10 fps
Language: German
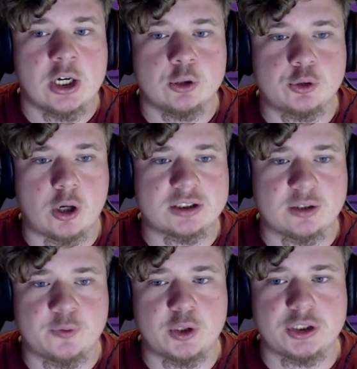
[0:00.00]

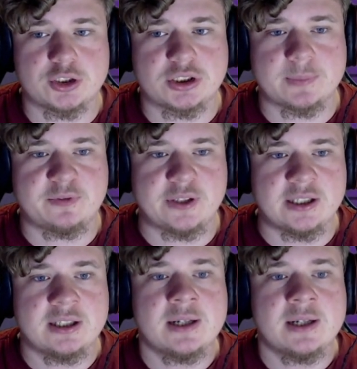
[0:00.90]
Dort würde ich euch empfehlen,